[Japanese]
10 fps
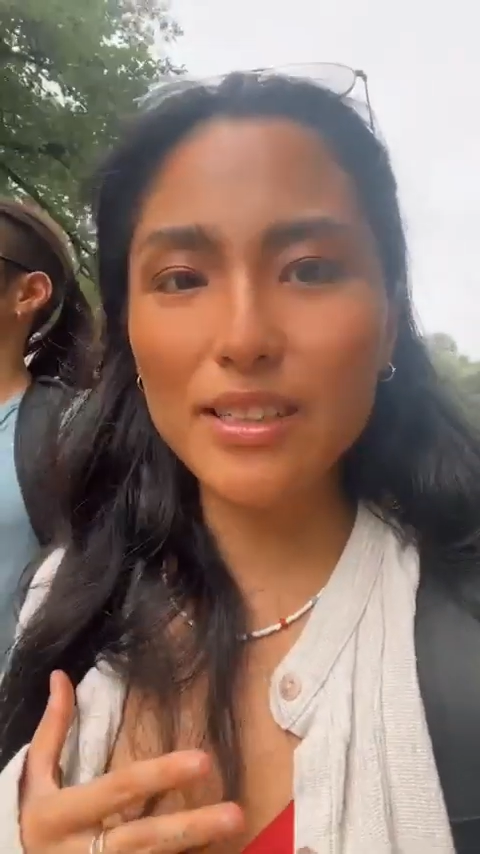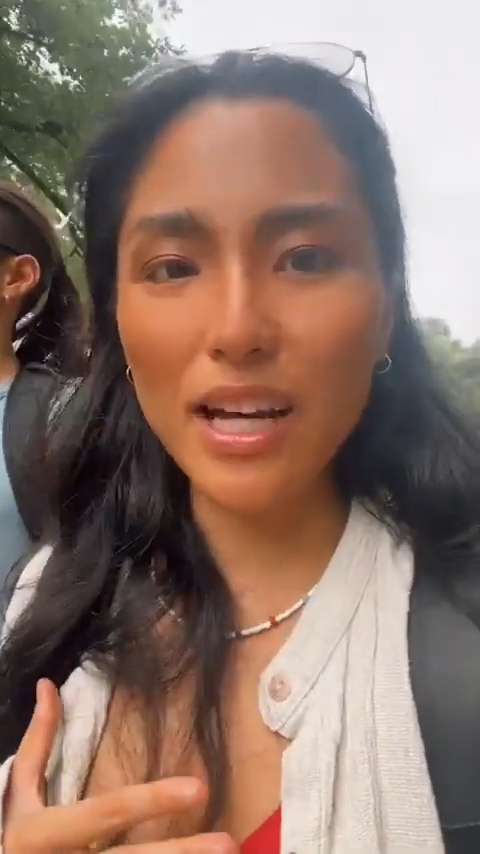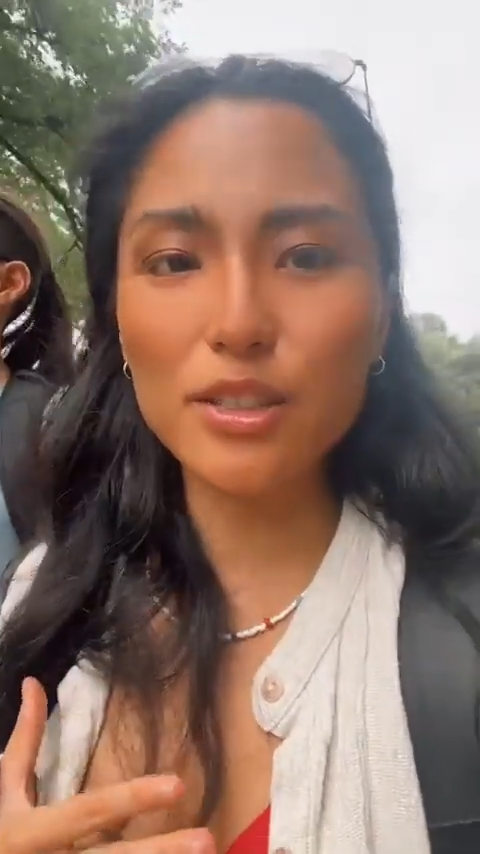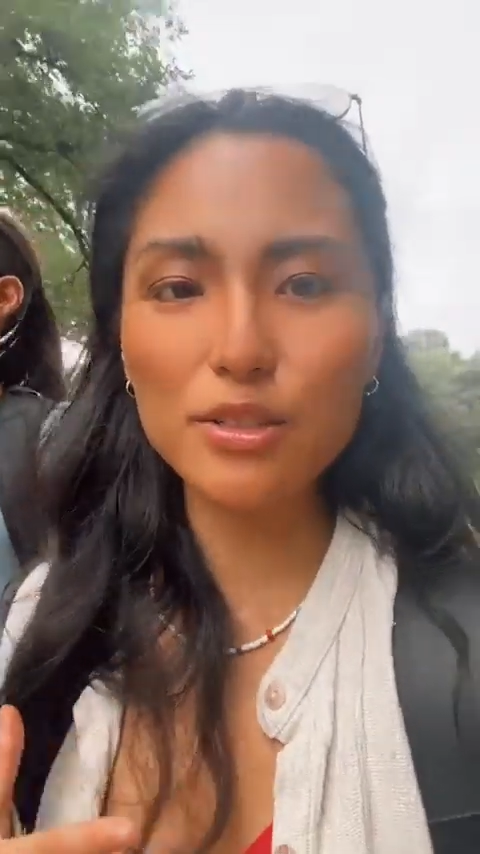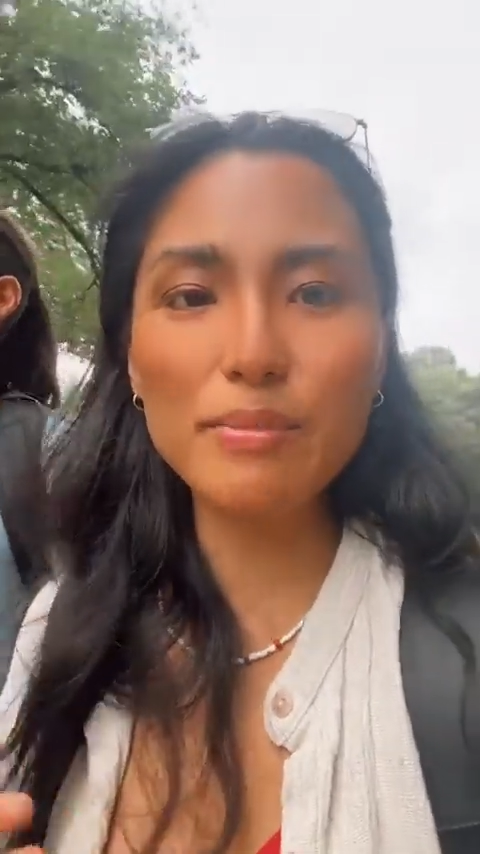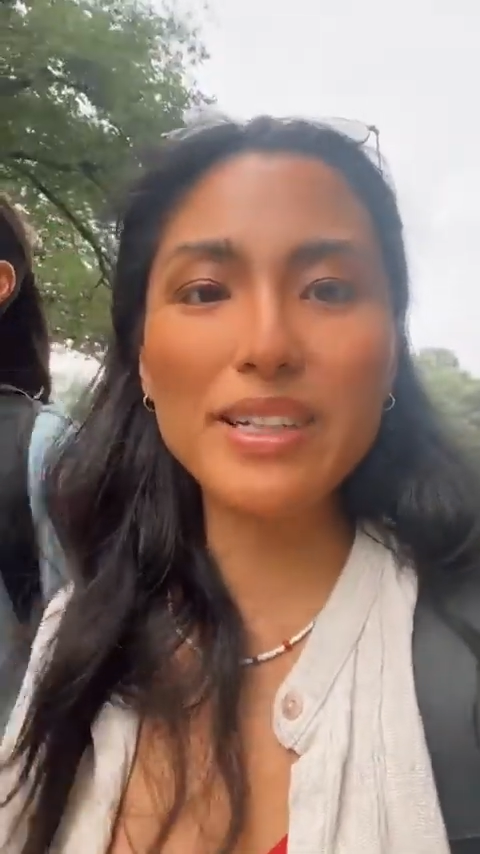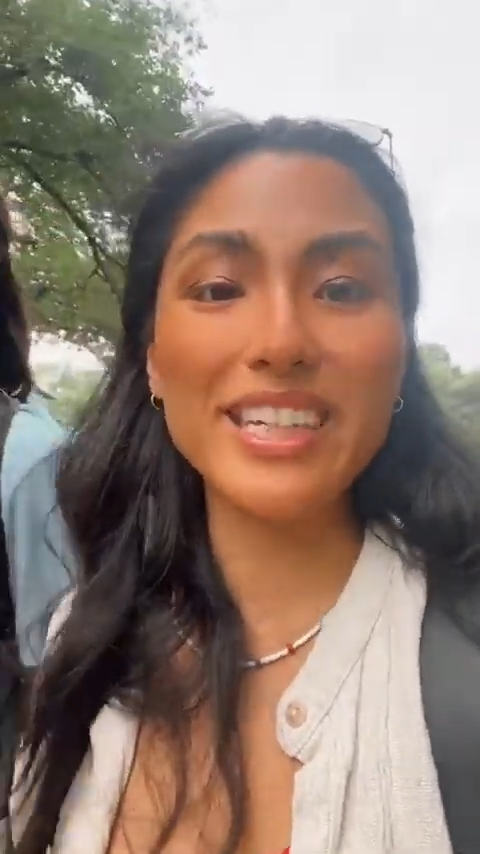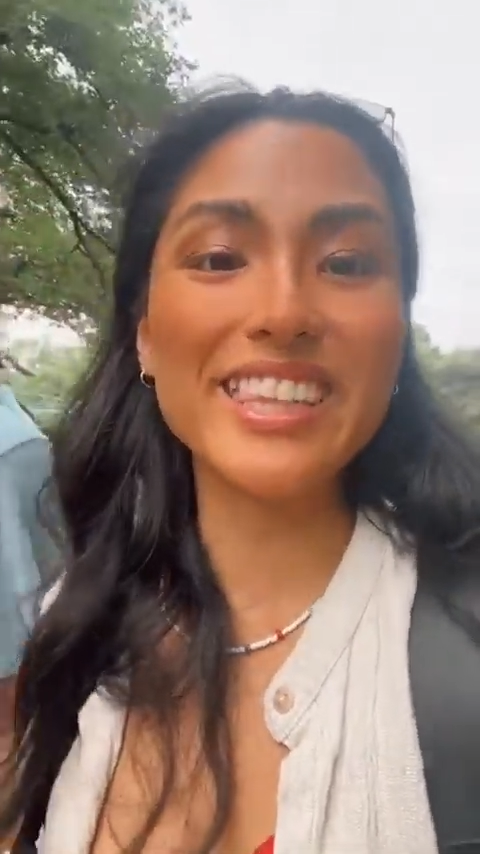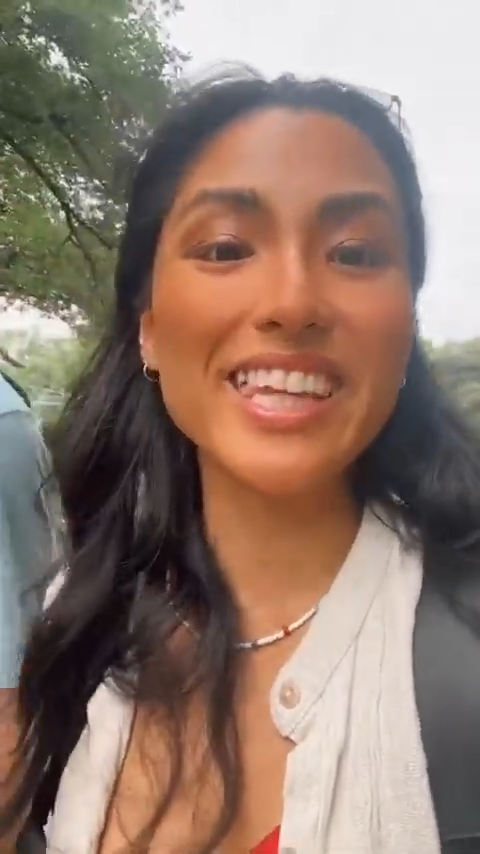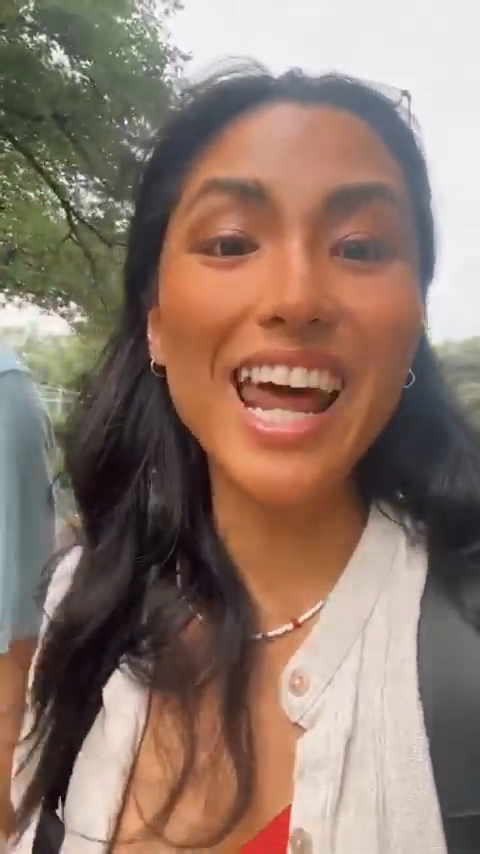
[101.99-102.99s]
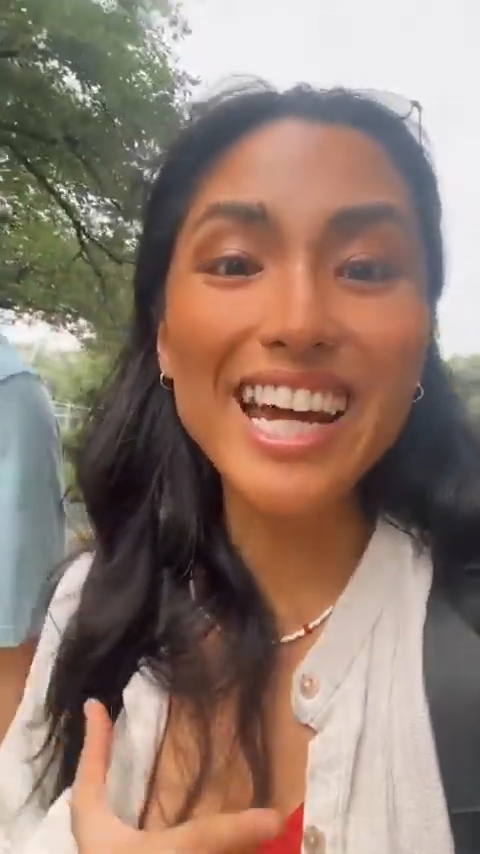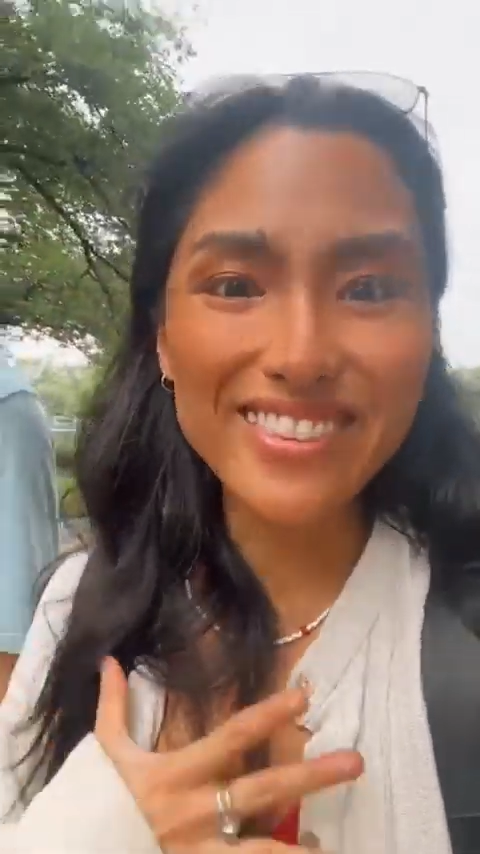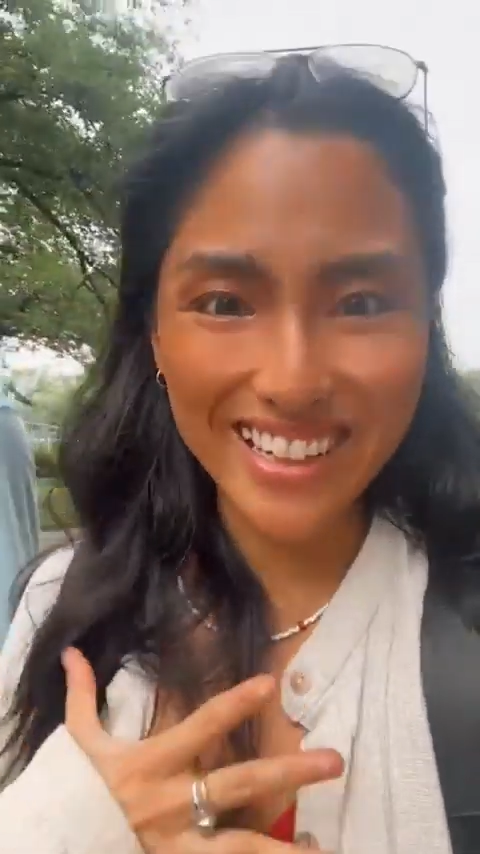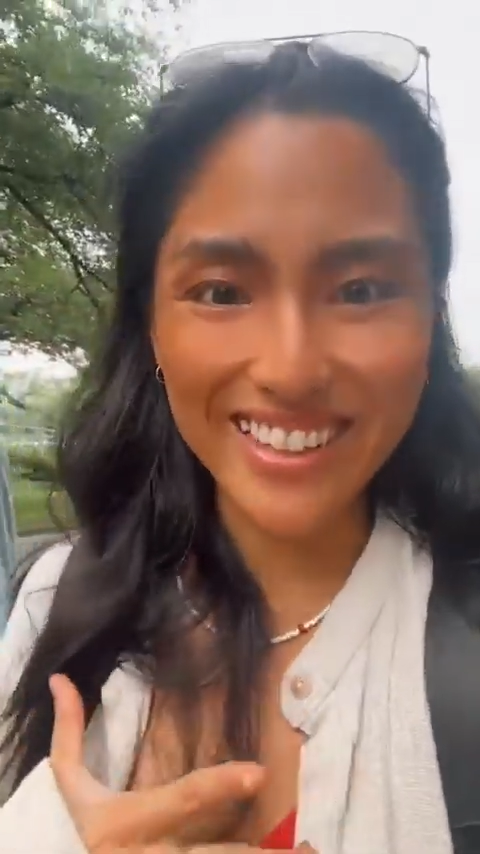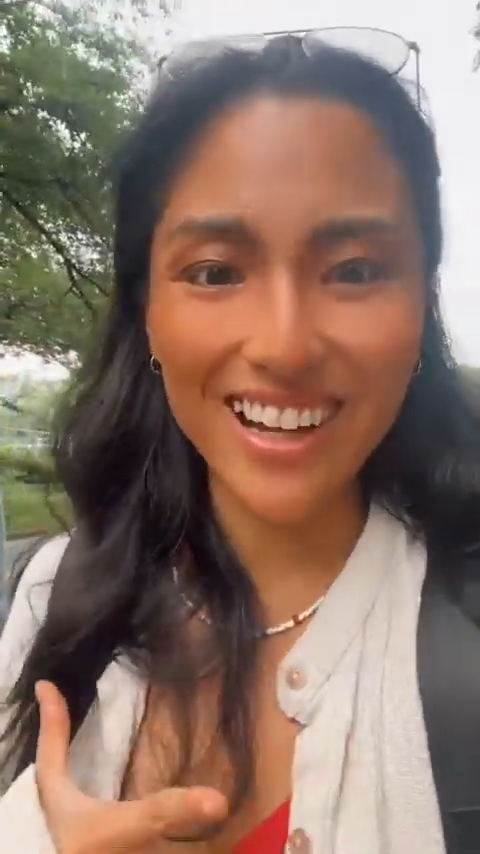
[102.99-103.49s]
あのうまくいってな
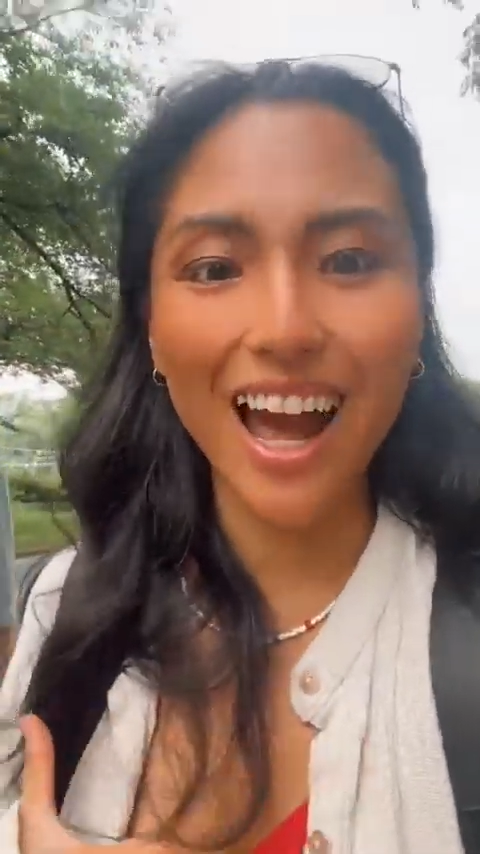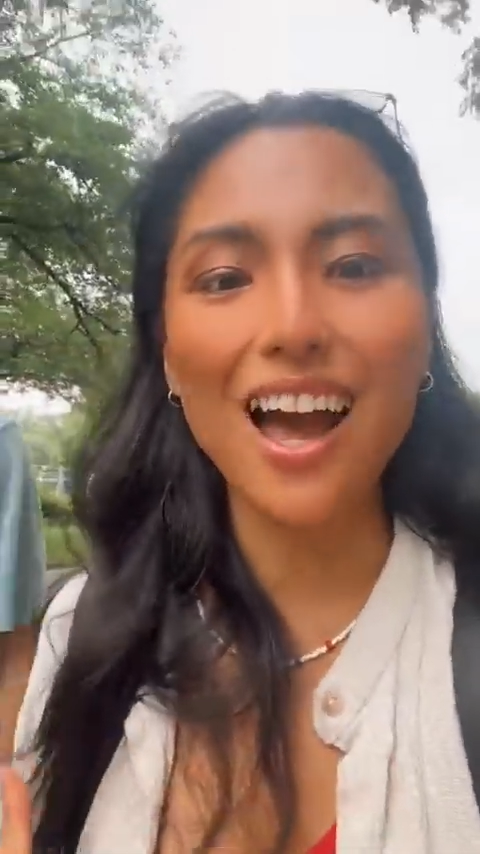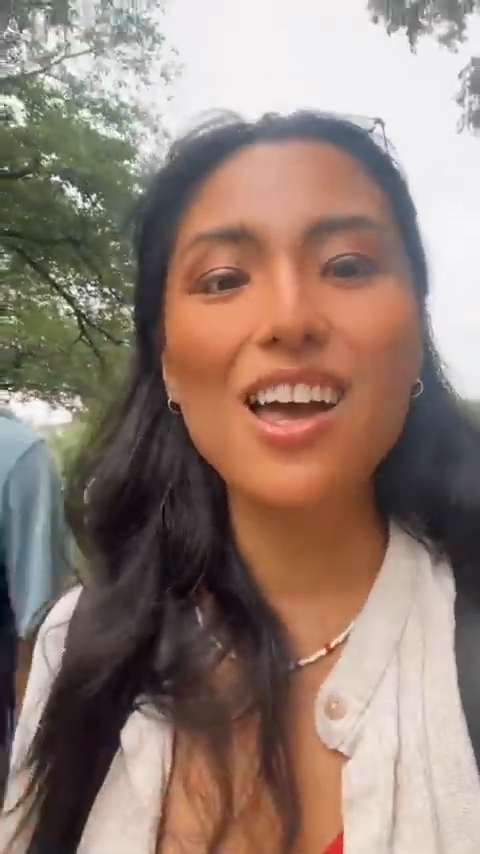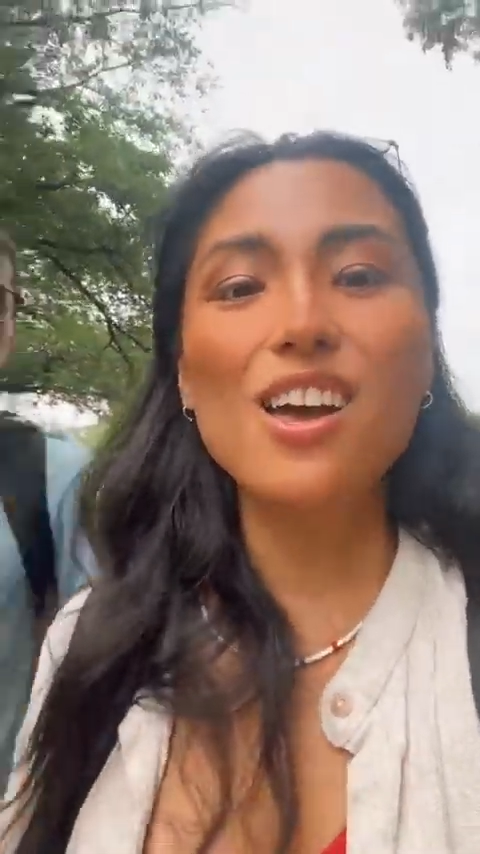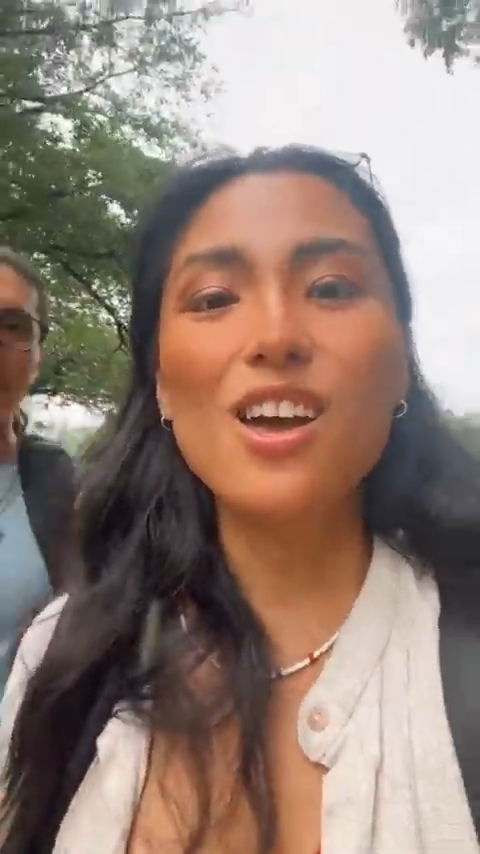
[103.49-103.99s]
い時とか